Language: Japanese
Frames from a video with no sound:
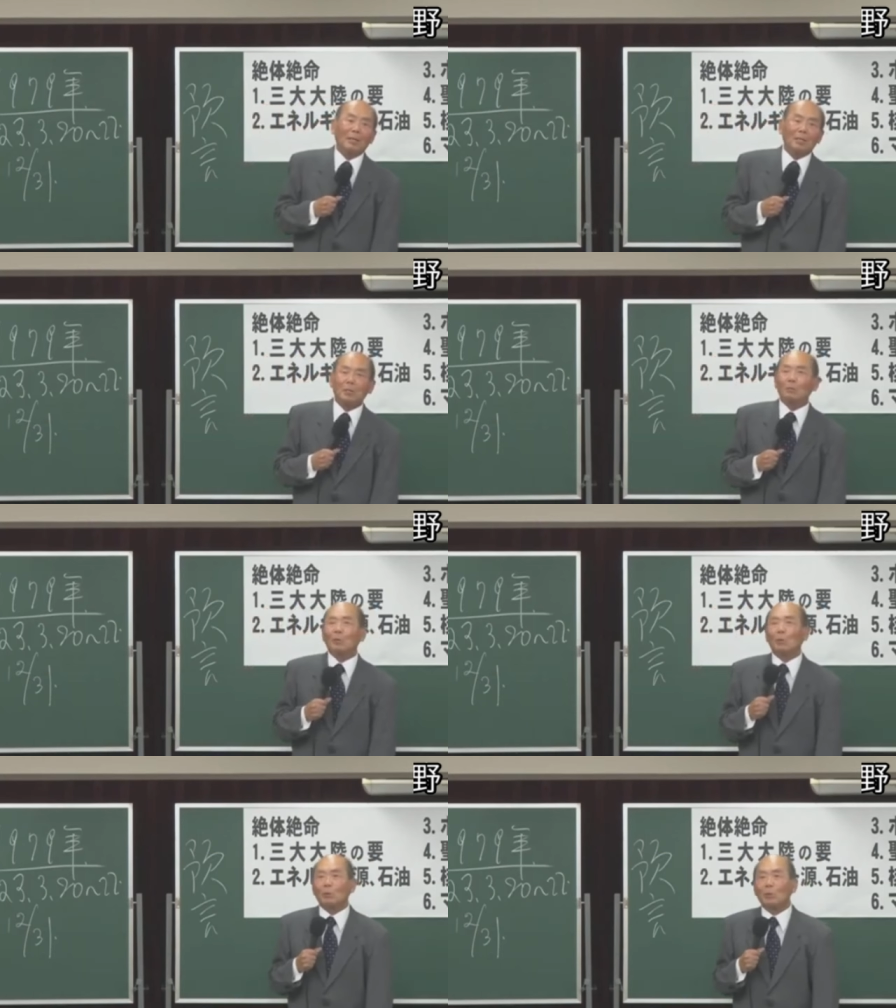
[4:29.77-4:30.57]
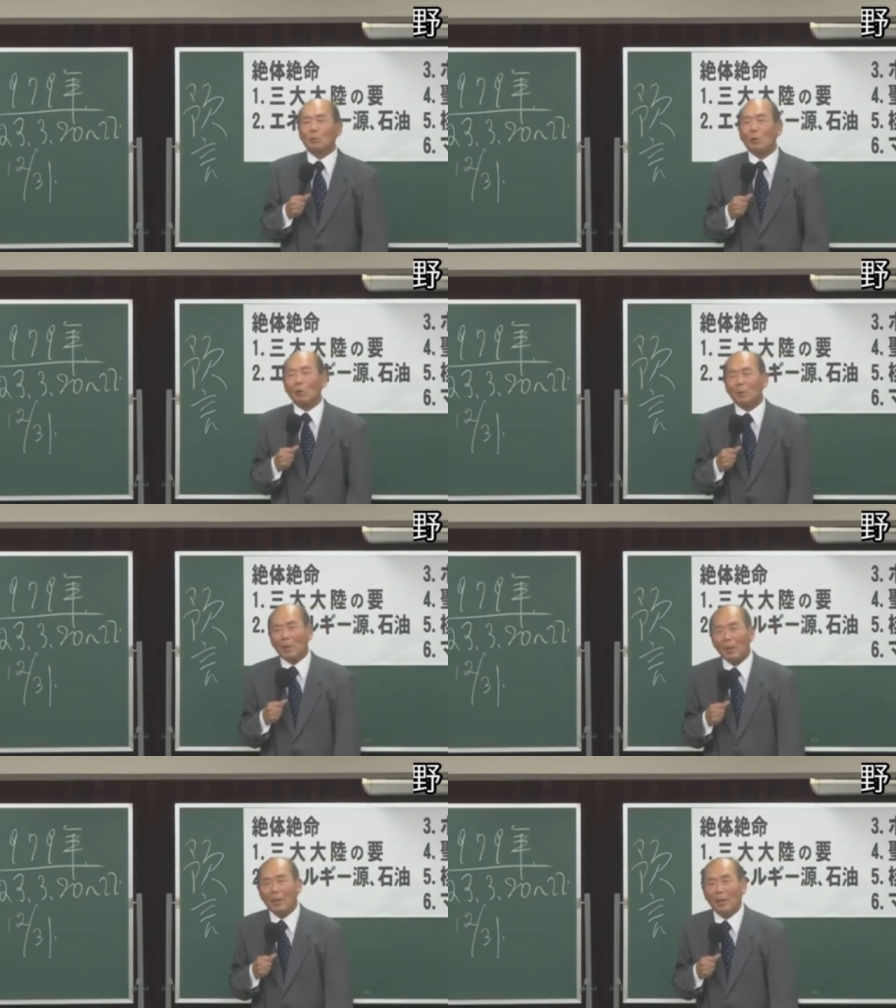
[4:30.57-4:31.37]
新聞のニュースを見
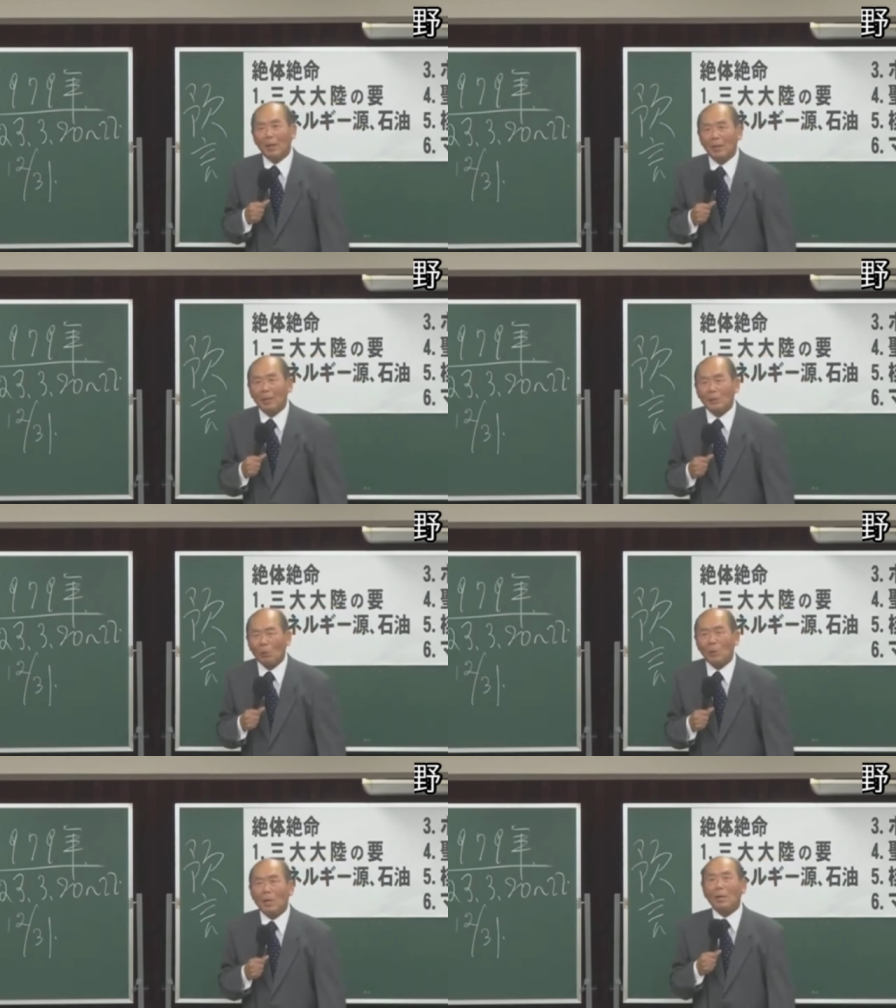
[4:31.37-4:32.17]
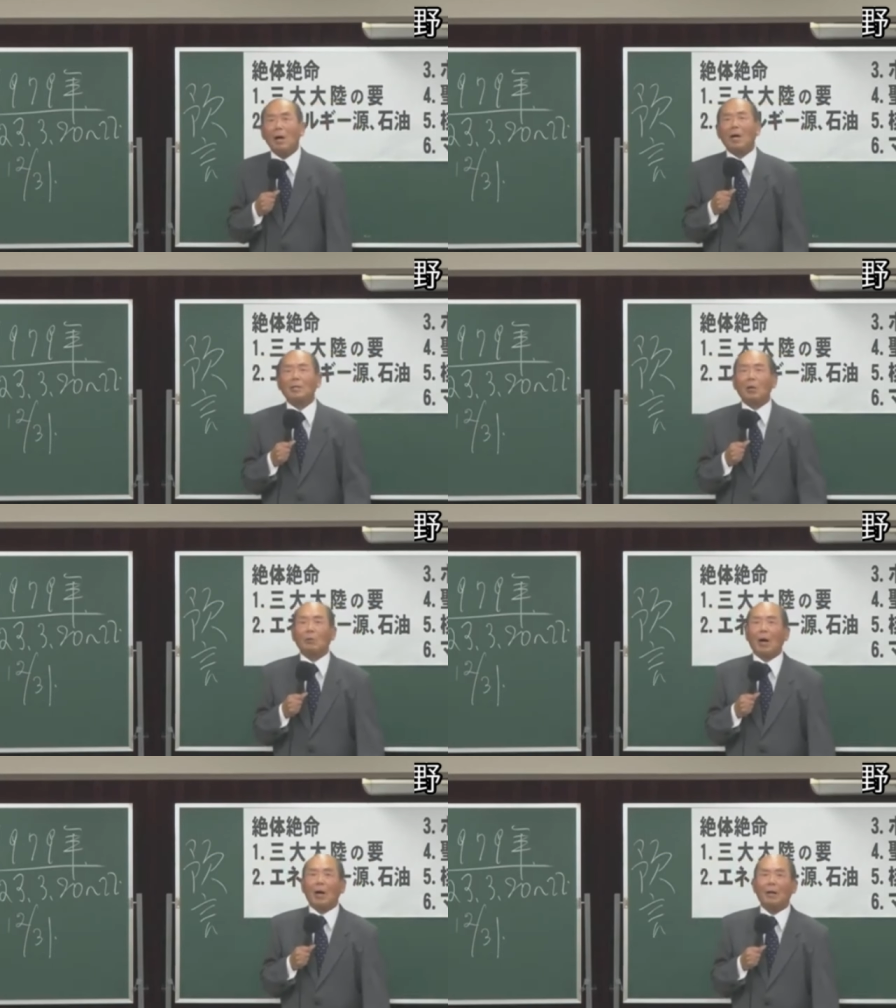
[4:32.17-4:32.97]
てそこに何が書いてある
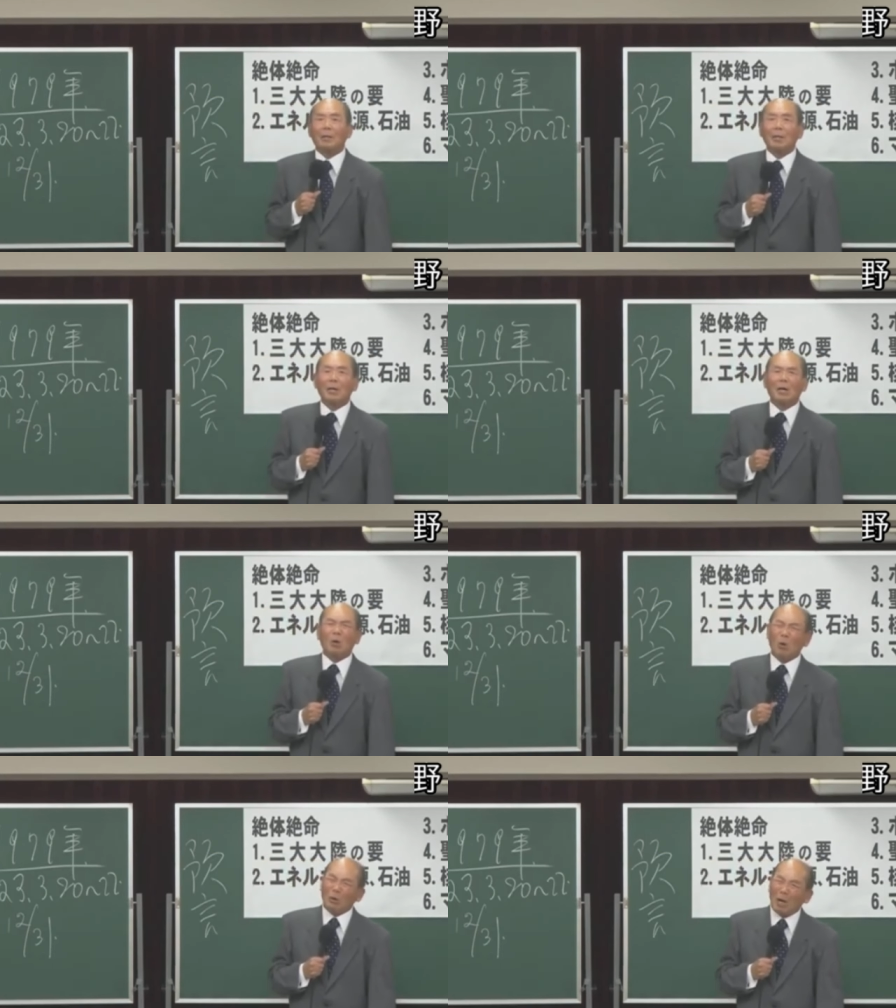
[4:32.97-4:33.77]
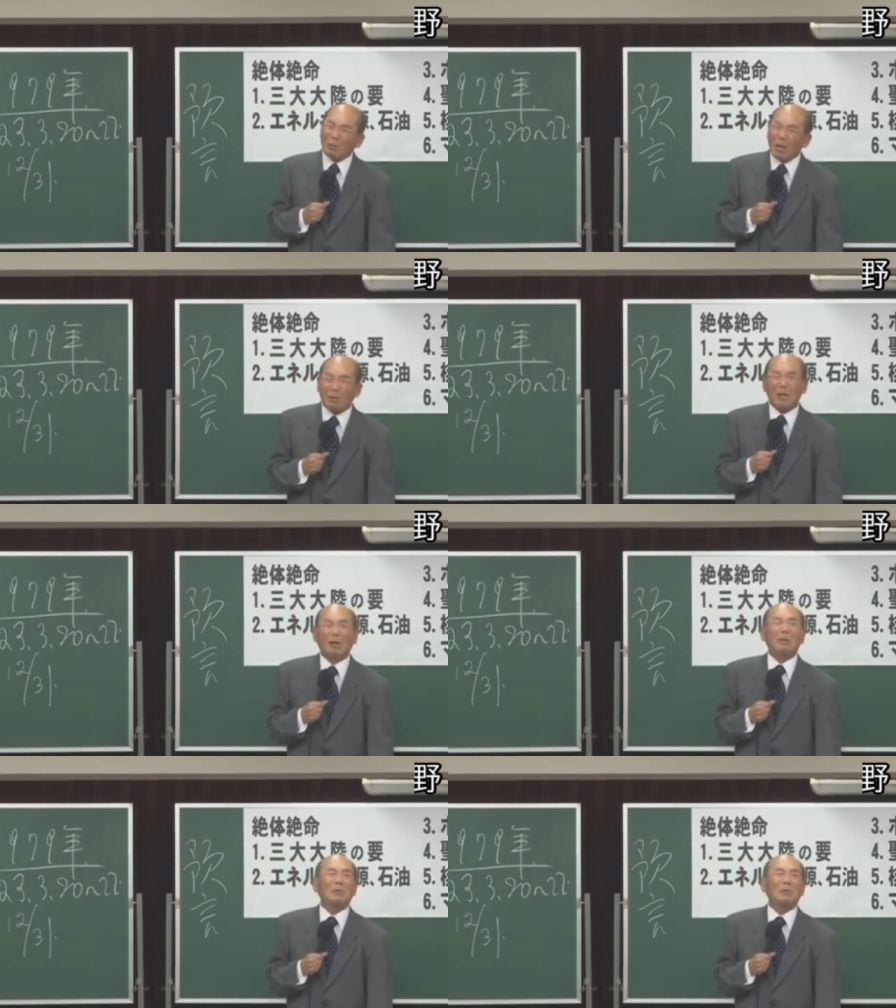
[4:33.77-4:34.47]
か心が暗くなる